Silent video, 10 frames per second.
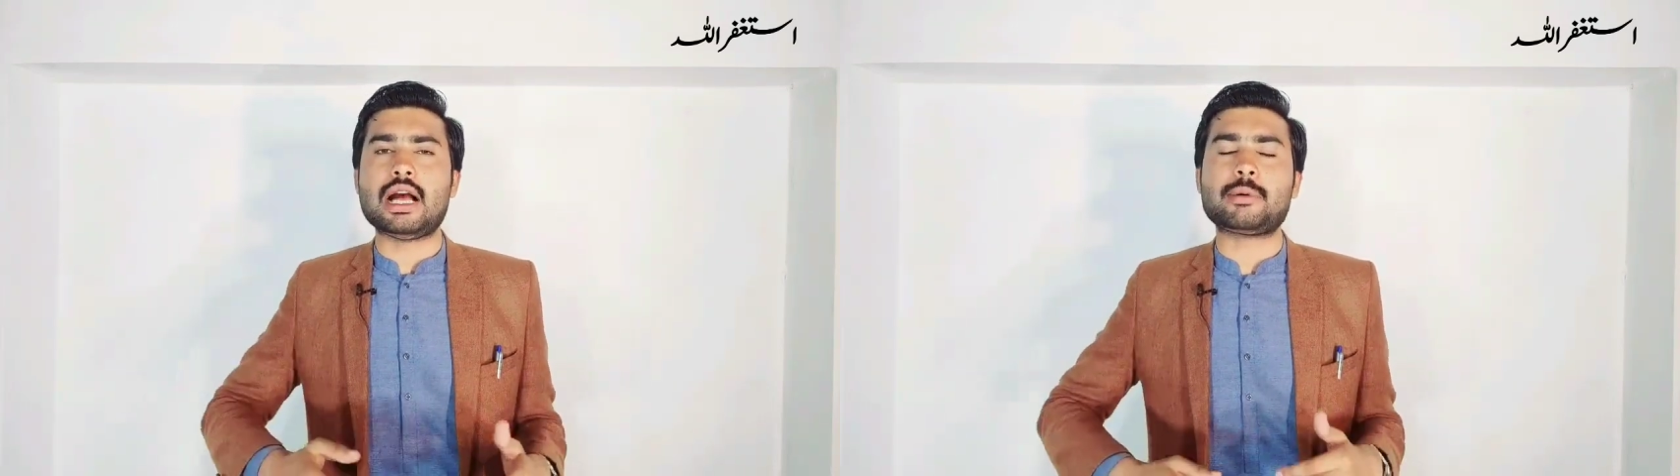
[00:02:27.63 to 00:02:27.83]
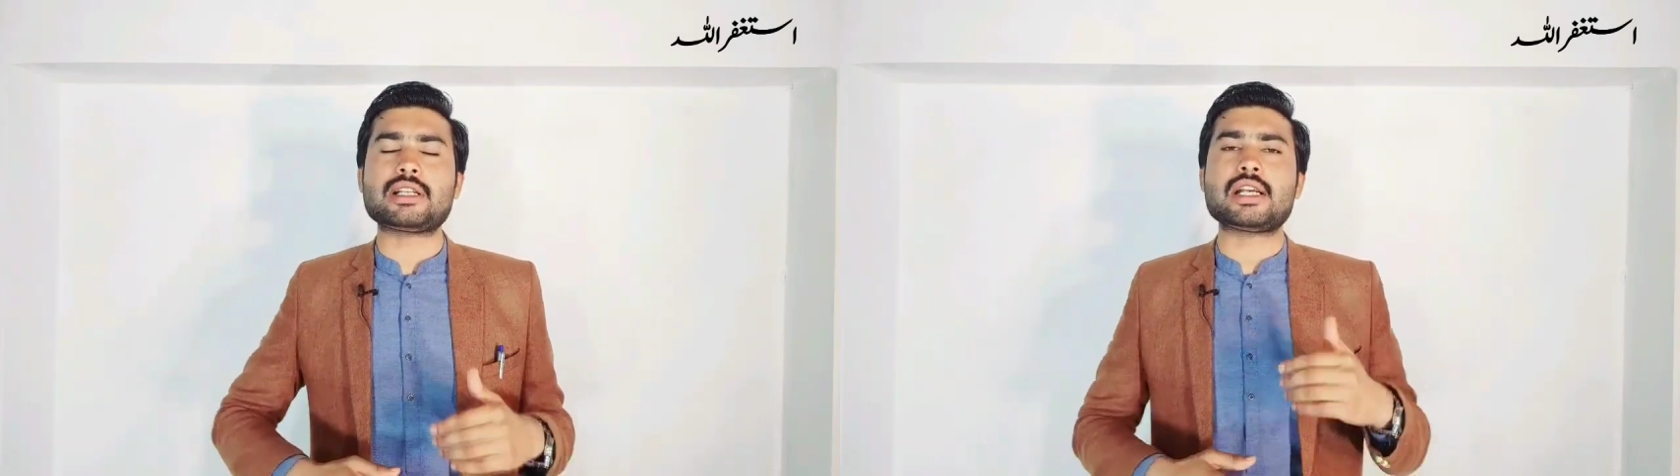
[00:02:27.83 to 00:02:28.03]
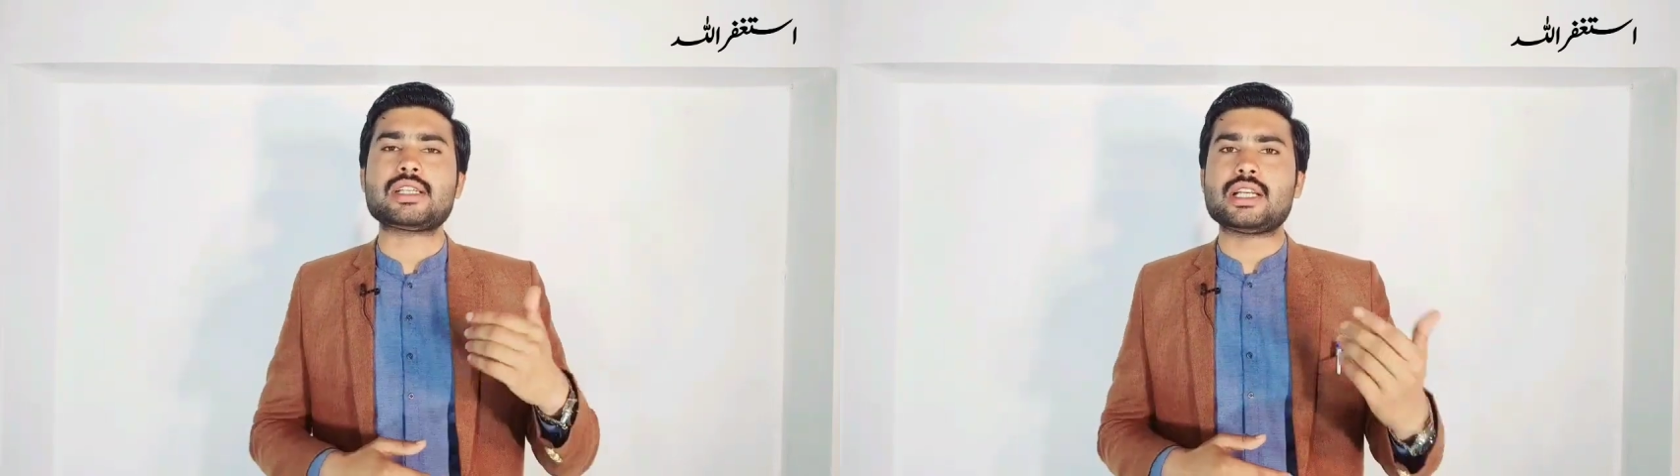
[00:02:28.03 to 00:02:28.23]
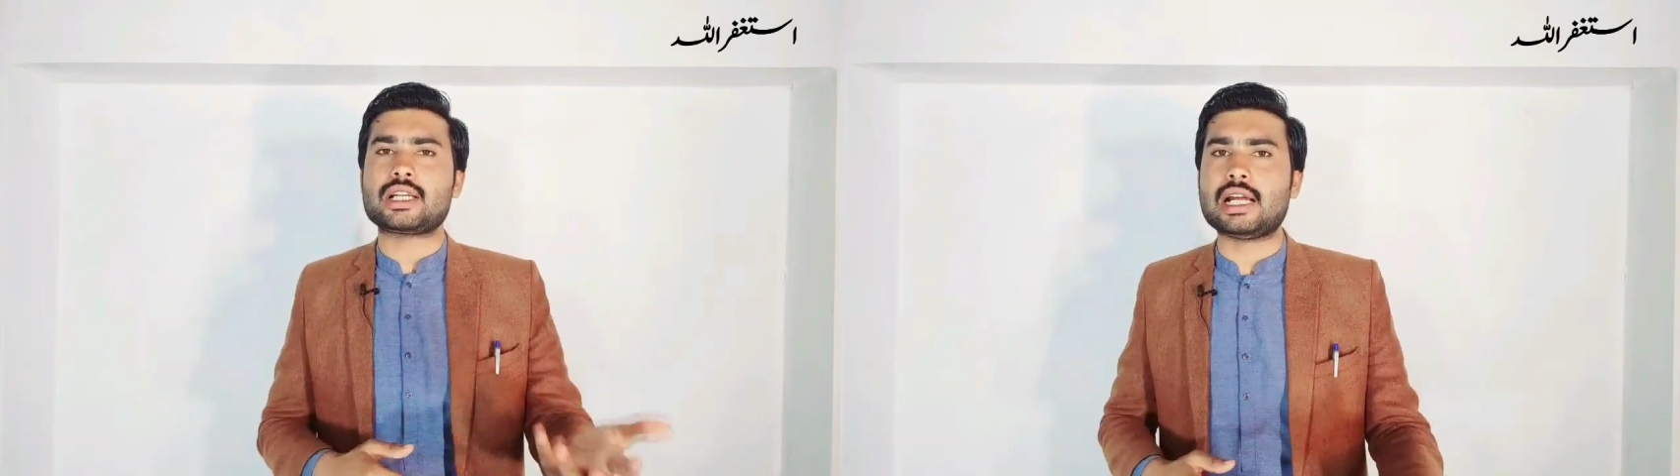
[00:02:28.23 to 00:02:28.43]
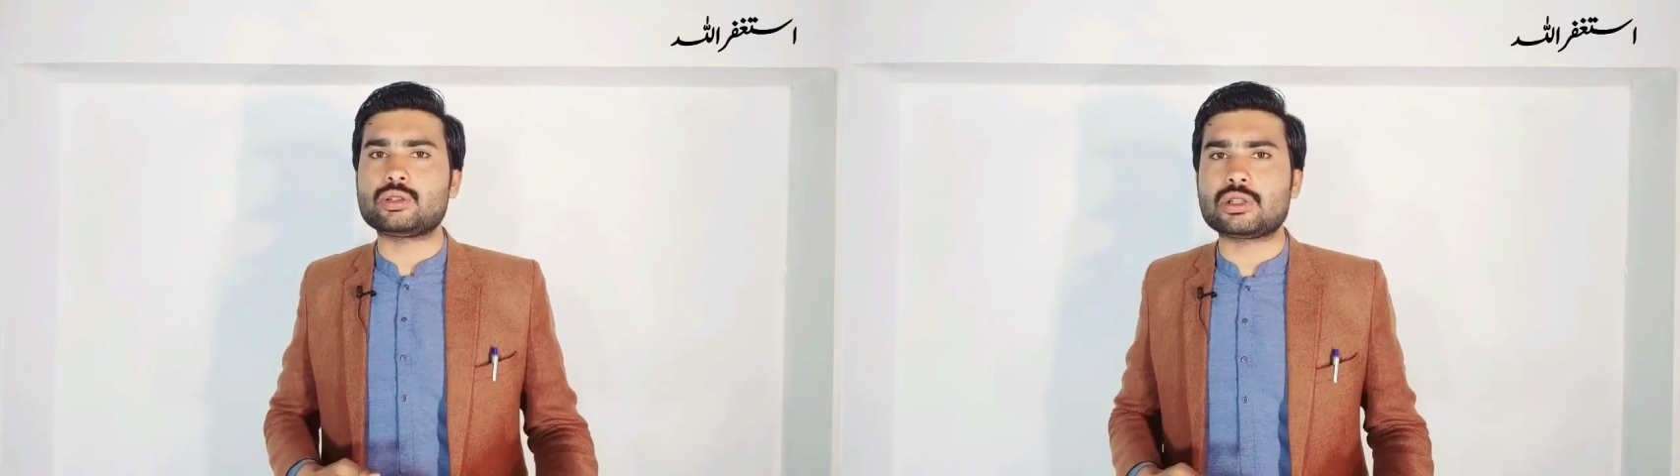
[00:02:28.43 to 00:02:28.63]
आपके साथ शेयर
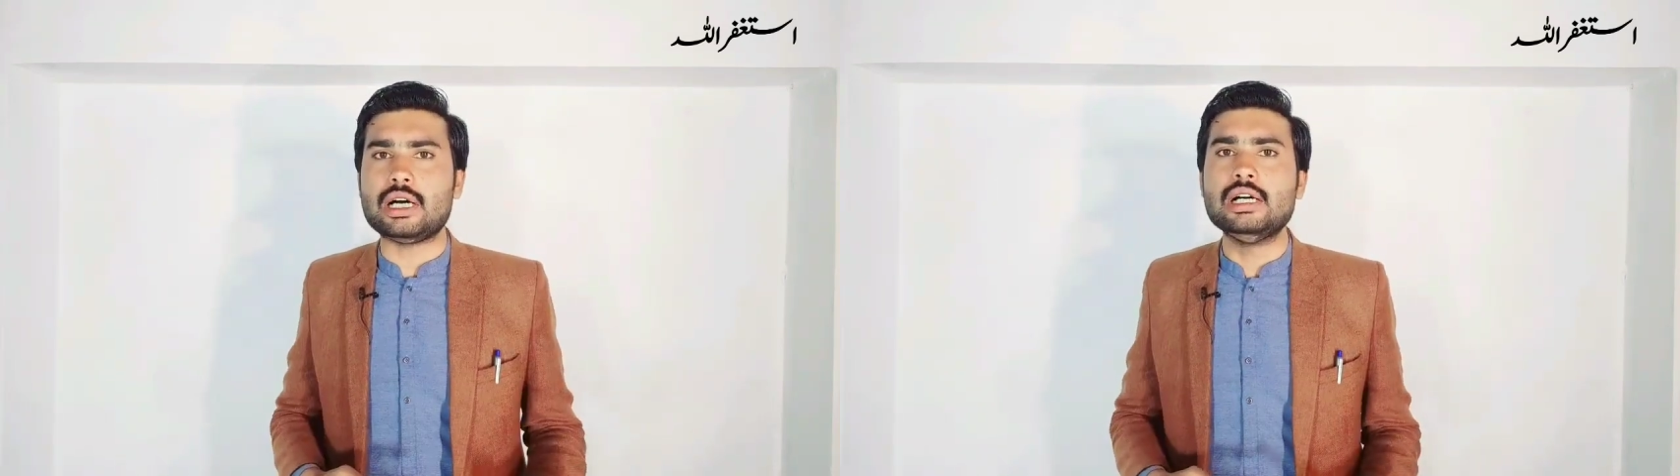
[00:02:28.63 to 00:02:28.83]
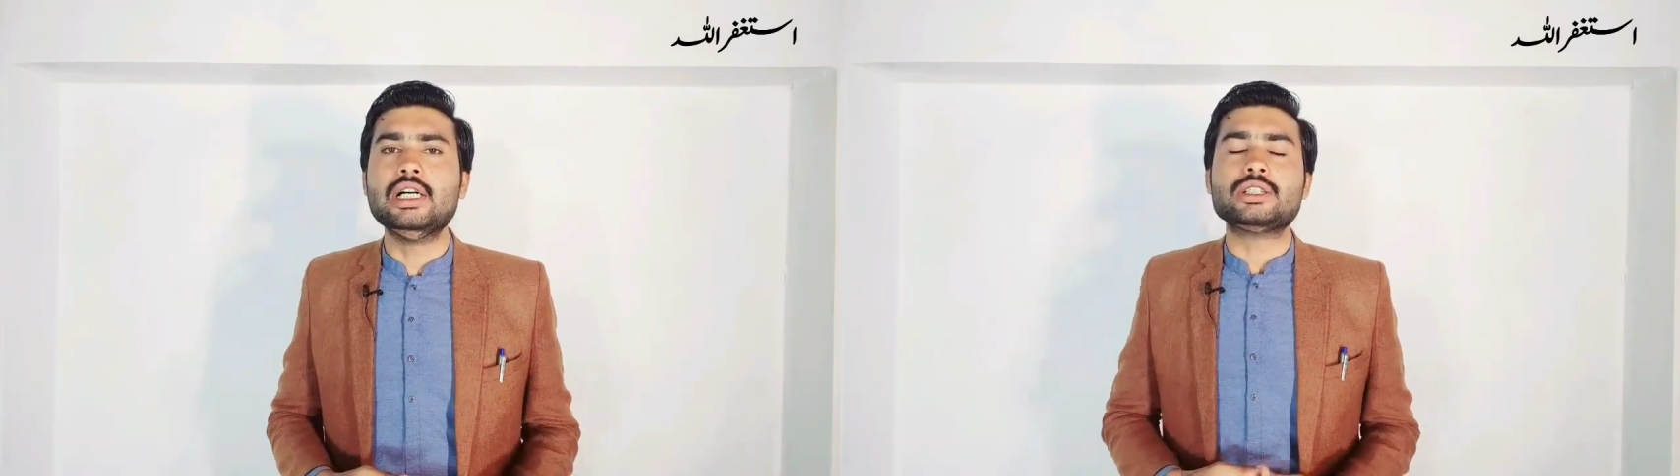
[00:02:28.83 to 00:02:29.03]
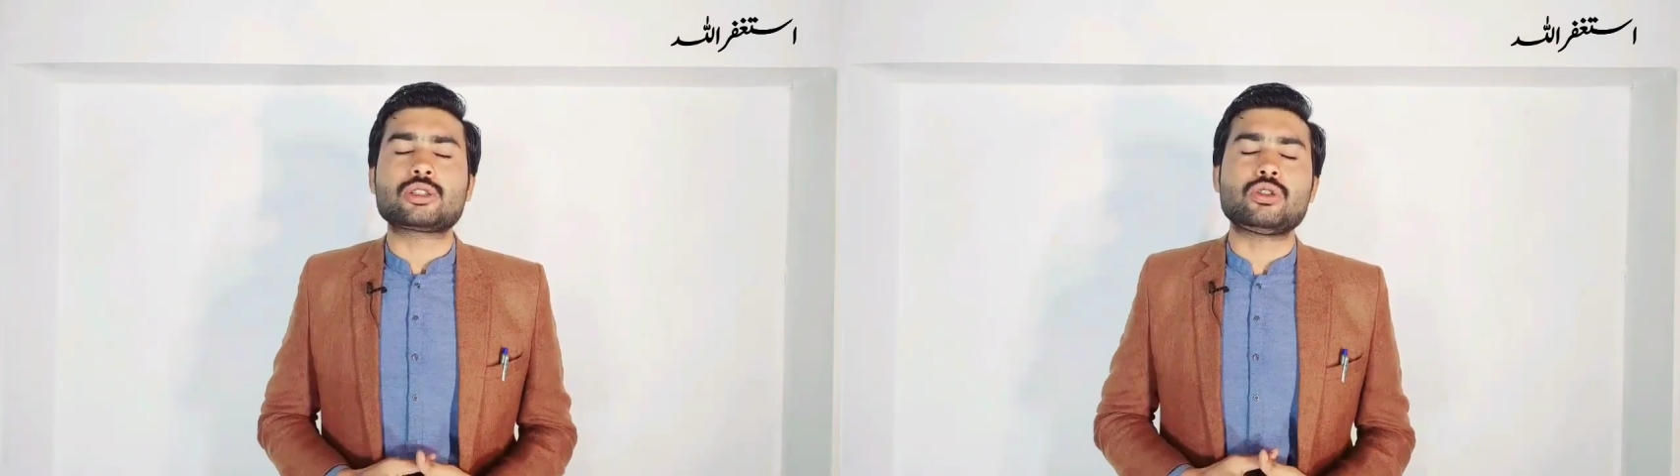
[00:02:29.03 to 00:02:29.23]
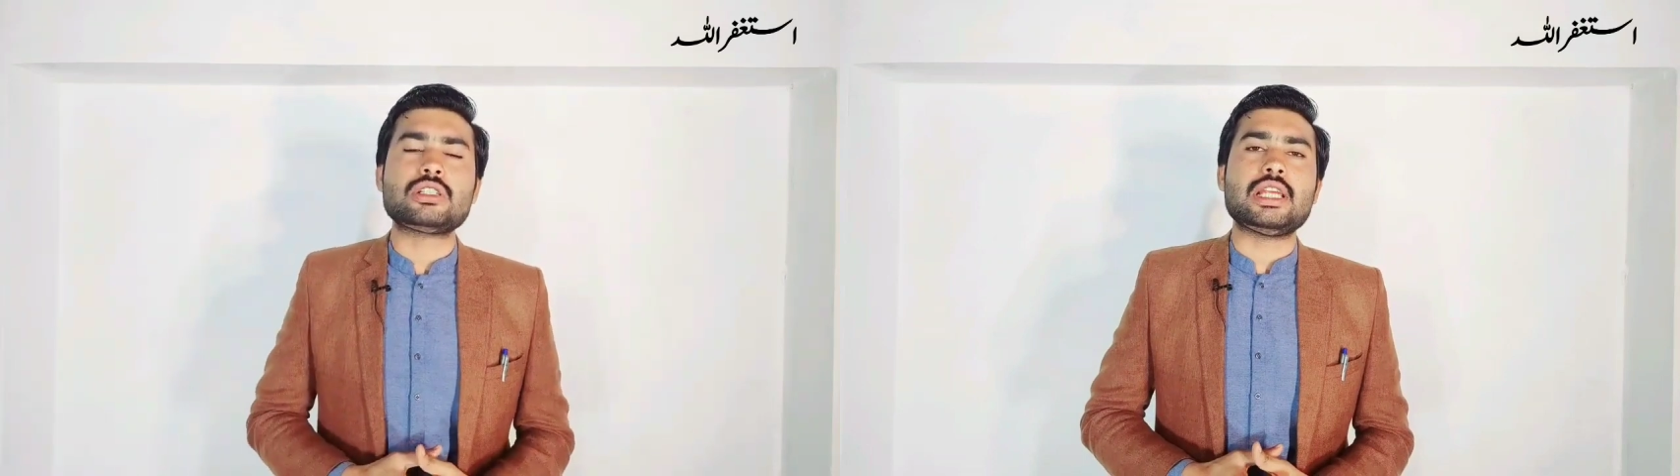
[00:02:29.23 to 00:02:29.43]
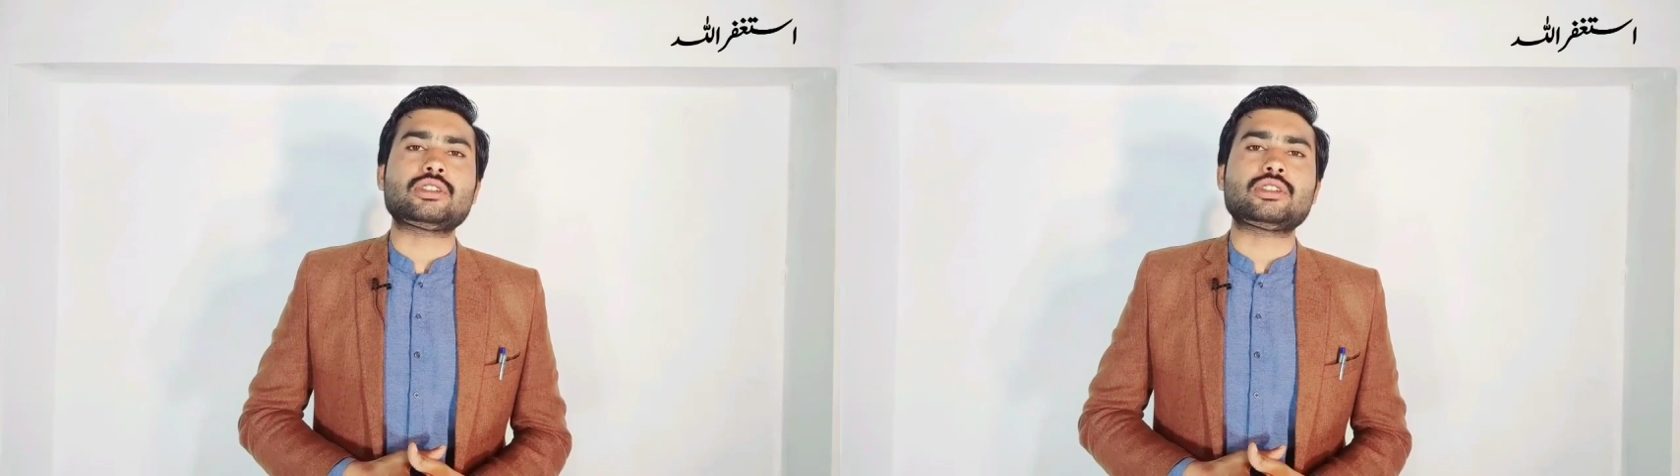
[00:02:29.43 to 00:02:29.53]
कर दूंगा तो स्टूडेंट्स